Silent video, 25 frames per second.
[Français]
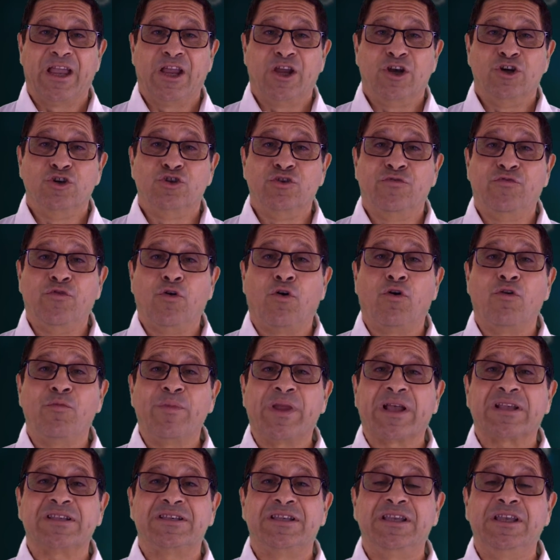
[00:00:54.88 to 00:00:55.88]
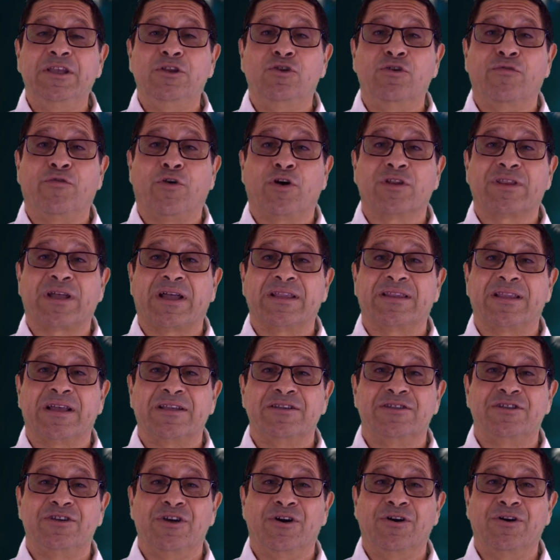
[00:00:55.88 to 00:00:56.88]
Je vous remercie de votre
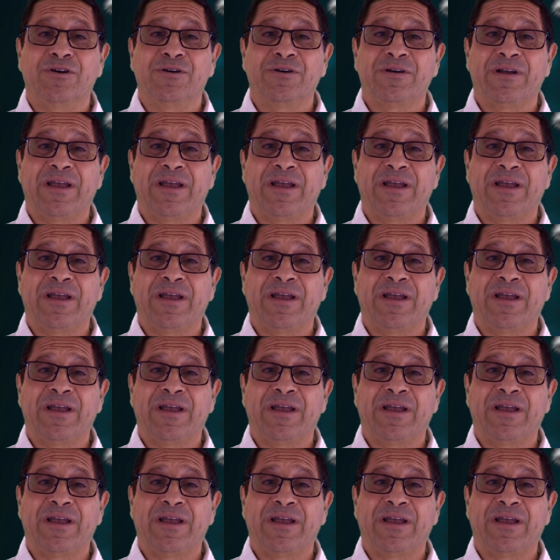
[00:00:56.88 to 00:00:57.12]
attention